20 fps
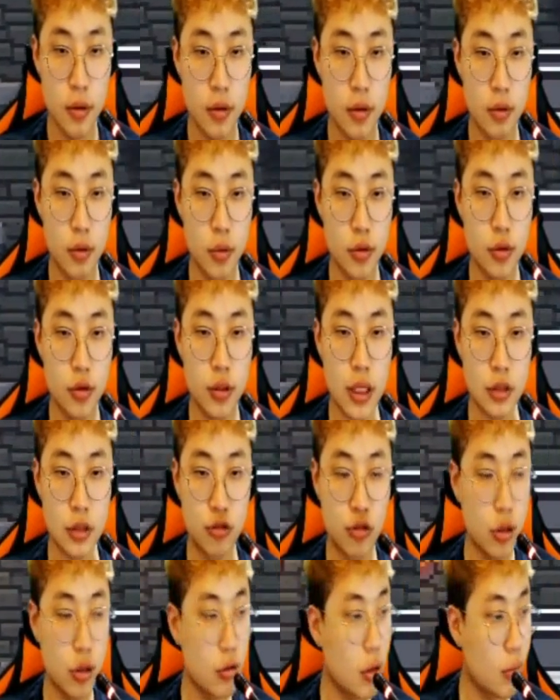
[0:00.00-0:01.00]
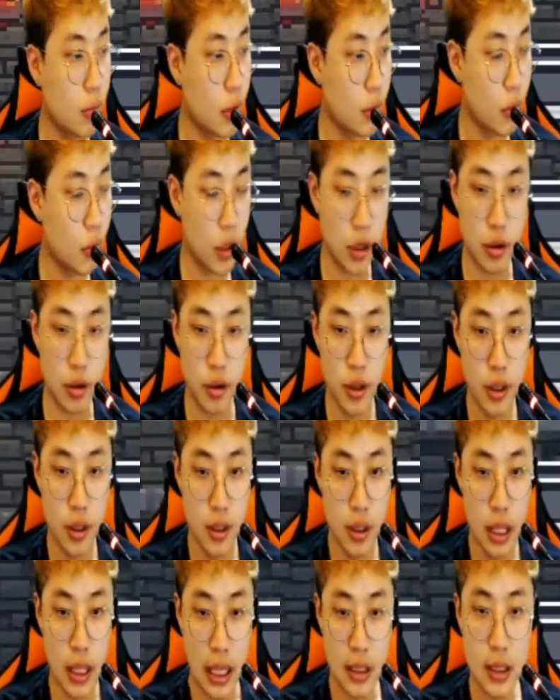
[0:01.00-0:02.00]
어, 몬스터 다 죽이고 한번 해볼게요
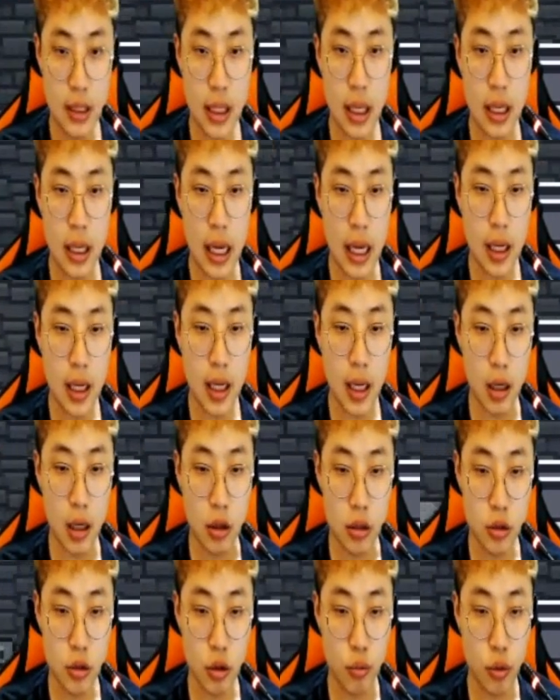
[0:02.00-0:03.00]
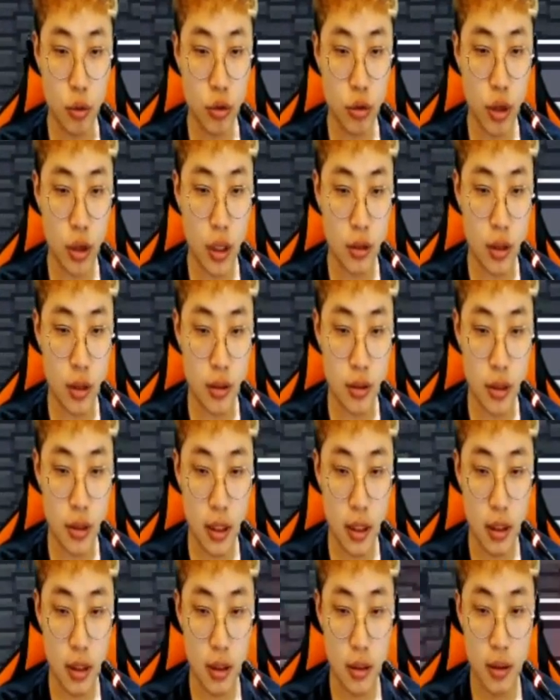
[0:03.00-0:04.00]
아니 근데 아까 그쪽 못 들어가는 것
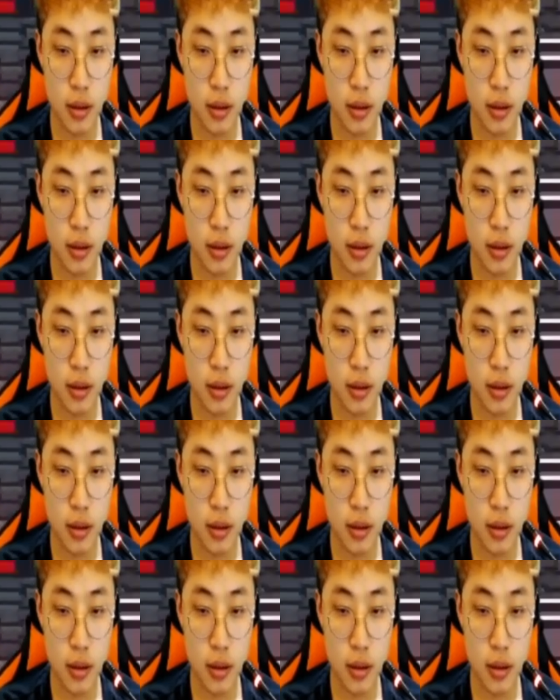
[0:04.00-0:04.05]
같은데?